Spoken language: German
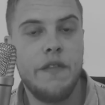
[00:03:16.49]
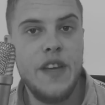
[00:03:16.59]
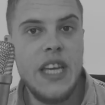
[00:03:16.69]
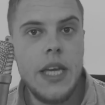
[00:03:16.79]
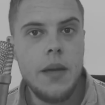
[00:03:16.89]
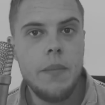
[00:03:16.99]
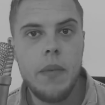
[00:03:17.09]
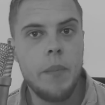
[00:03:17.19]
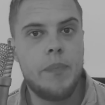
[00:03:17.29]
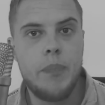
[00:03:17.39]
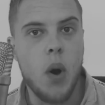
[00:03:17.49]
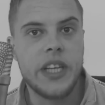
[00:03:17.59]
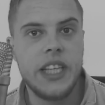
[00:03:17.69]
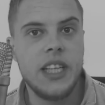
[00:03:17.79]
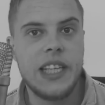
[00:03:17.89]
Wie
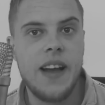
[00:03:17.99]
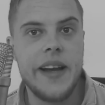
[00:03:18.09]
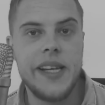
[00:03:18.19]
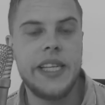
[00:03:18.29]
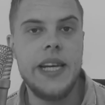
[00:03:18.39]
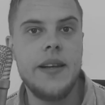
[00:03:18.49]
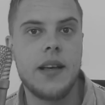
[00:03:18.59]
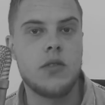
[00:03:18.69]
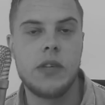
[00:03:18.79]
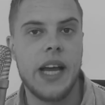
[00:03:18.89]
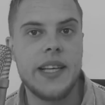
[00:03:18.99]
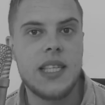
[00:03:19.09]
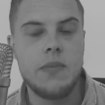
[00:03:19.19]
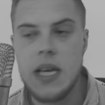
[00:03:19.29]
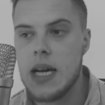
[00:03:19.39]
bockige kleine Kinder. So kann ich
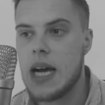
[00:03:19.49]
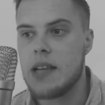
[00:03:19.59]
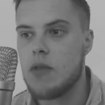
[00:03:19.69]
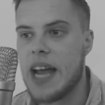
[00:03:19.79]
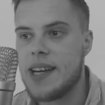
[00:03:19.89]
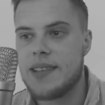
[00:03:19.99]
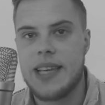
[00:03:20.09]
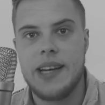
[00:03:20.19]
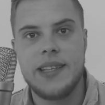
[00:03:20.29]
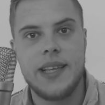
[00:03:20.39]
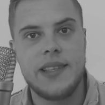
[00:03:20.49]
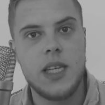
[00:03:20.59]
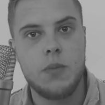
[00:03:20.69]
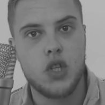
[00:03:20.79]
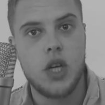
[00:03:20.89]
es mir, also anders kann ich es jetzt
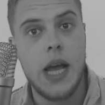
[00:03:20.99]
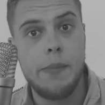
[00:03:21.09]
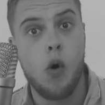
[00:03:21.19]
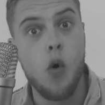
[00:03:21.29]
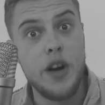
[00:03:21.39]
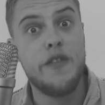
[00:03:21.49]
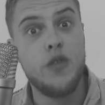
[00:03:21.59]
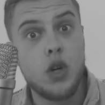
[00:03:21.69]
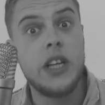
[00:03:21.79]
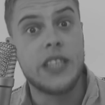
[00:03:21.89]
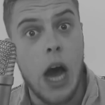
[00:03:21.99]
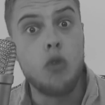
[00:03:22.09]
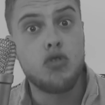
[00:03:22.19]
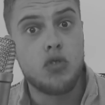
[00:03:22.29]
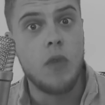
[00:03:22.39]
nicht beschreiben, ohne wirklich
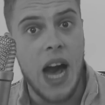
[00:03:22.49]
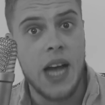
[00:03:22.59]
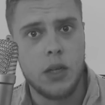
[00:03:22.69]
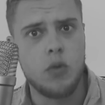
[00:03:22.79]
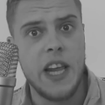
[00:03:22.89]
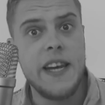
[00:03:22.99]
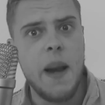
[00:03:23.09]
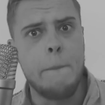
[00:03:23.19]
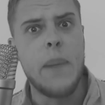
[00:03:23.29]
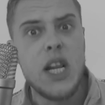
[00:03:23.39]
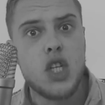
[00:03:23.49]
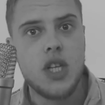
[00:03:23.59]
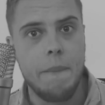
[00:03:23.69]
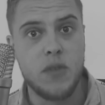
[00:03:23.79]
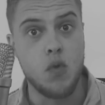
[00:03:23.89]
auszuatmen und in den
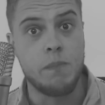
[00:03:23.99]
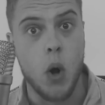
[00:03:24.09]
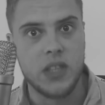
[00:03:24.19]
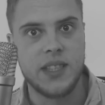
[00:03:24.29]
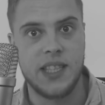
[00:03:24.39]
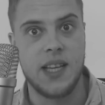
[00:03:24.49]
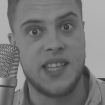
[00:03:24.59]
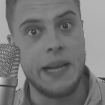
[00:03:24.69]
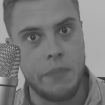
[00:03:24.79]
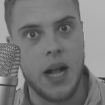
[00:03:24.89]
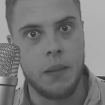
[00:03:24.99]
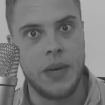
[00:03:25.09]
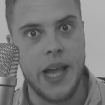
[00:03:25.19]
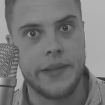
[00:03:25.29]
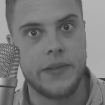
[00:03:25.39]
Bildschirm zu boxen, ja sei
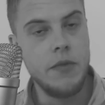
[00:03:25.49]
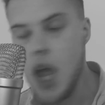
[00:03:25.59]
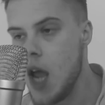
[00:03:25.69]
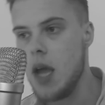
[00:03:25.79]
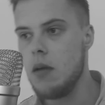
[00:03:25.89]
Barblatt. Nee,